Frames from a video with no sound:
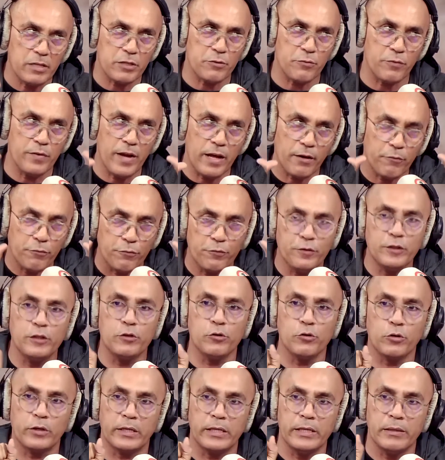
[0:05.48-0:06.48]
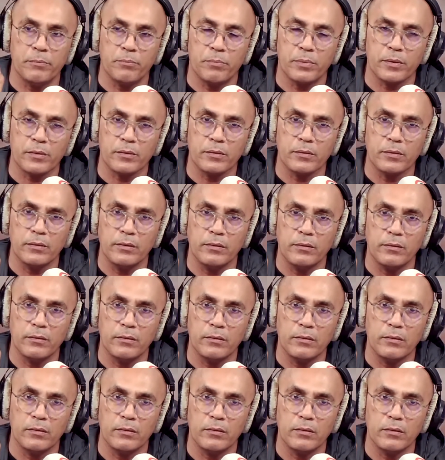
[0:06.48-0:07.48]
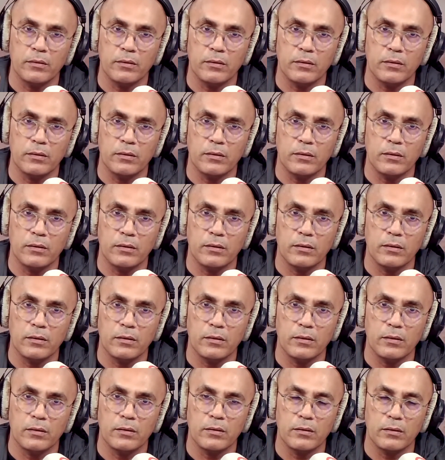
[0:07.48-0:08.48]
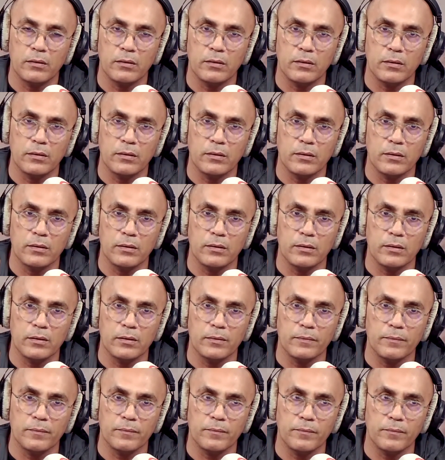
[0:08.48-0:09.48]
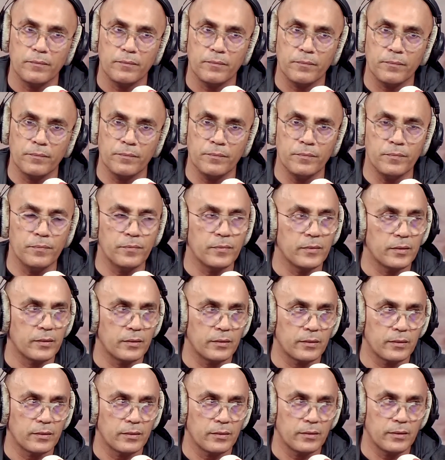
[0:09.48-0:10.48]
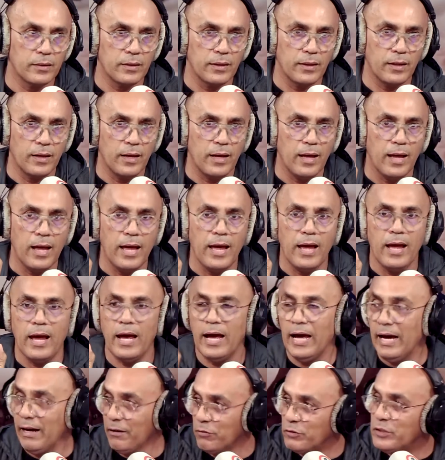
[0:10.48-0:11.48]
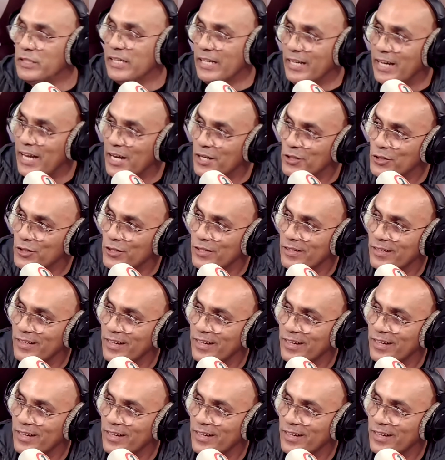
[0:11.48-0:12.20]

ما شفناك في فيديو كليب صحيح 100% صحيح اي علاش عرفتي علاش